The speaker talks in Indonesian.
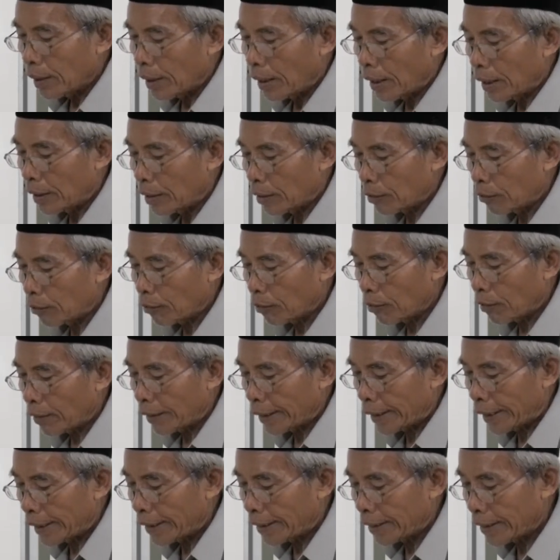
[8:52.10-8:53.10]
lah niku kok
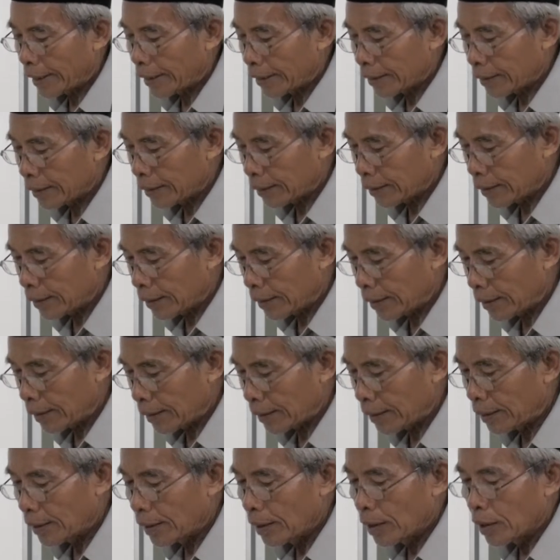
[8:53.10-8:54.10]
ngantek gede
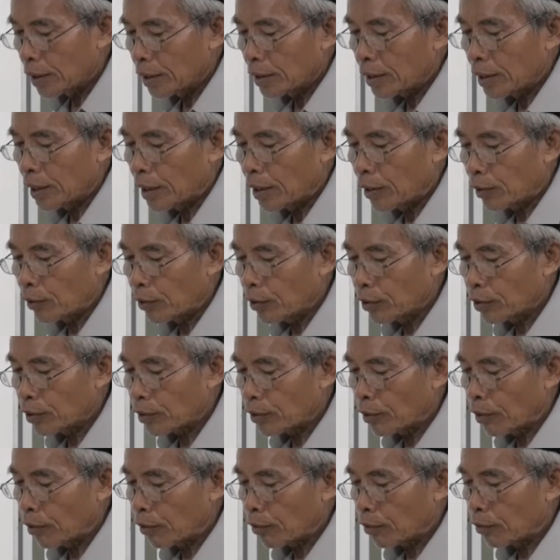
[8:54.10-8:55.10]

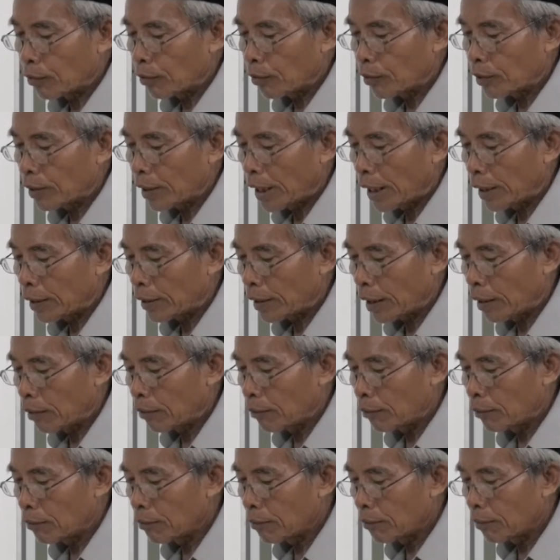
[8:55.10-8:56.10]
terus nokono dak
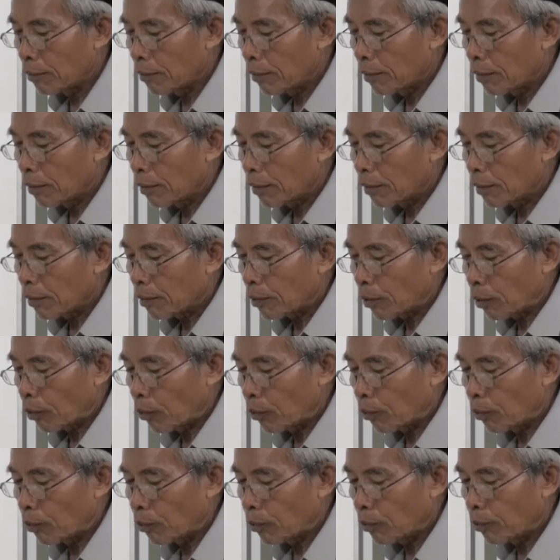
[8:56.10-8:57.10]
tahu
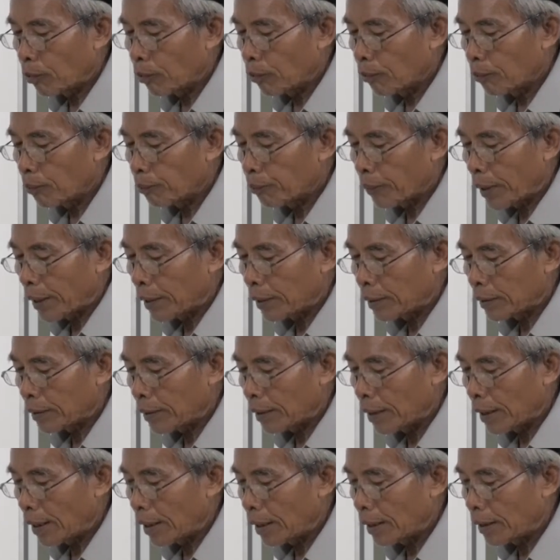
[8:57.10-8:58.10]
kerungu
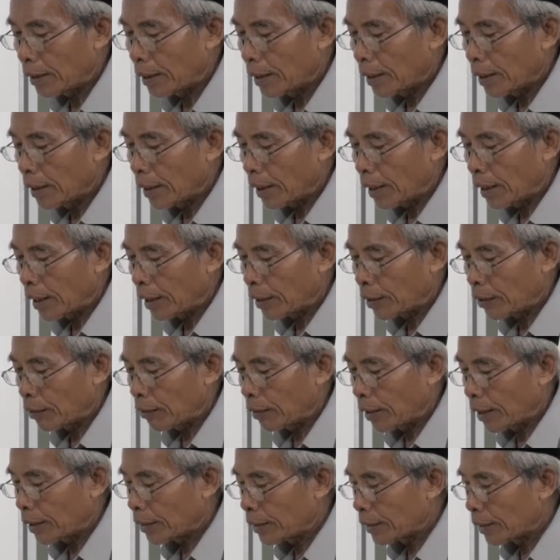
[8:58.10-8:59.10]
panggilan
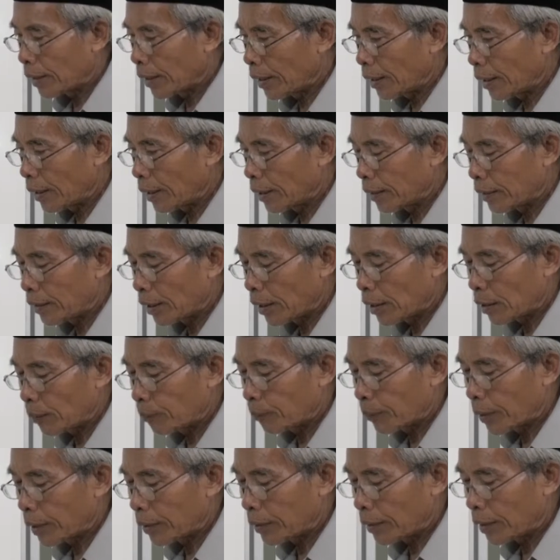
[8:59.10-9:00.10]
atau ajaan
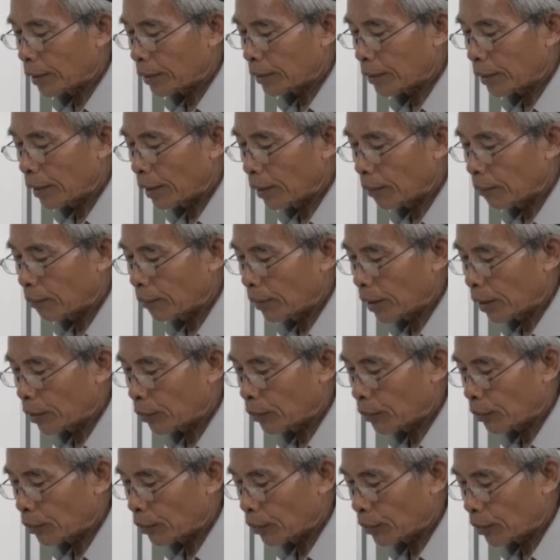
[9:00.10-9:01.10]
daripada
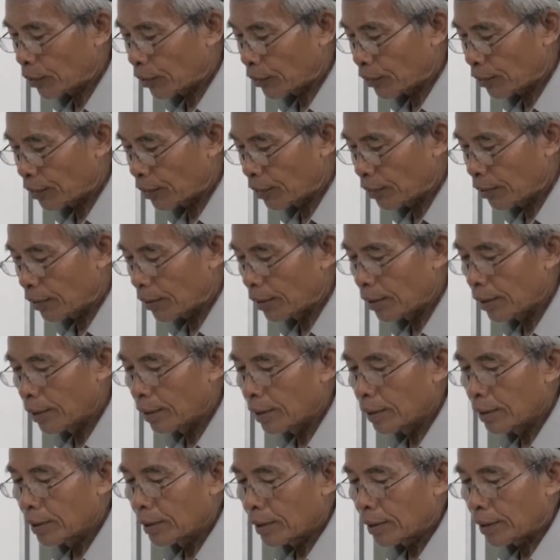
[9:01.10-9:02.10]
dakwatul rasul.
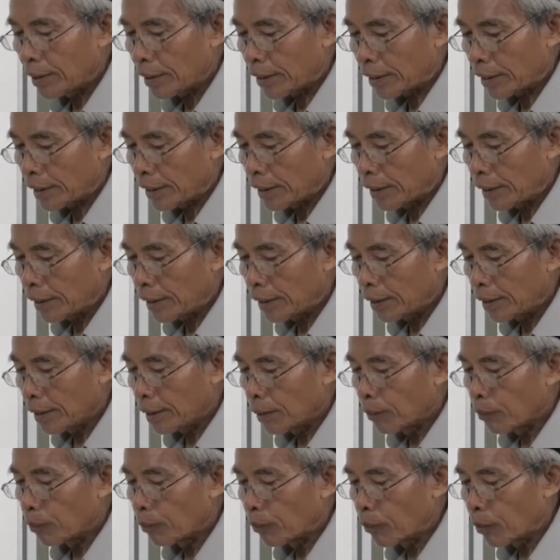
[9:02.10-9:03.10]
Niki
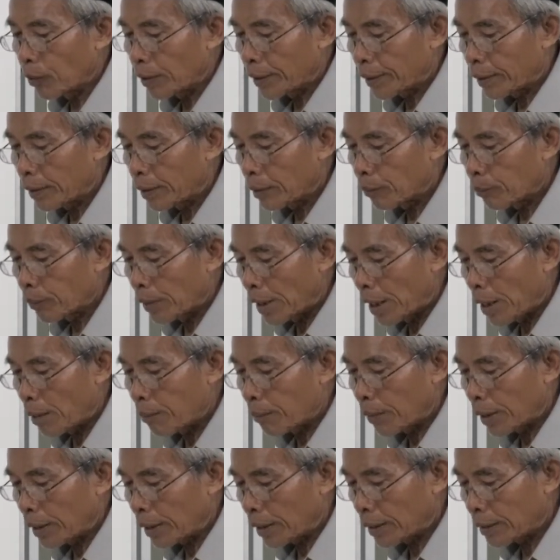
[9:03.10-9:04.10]
wong bila
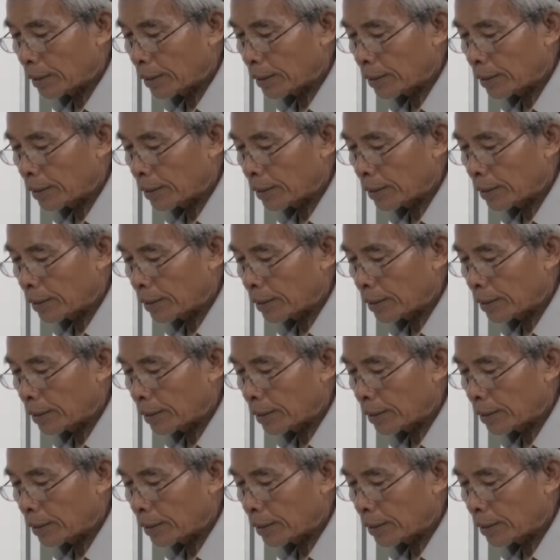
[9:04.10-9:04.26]
mana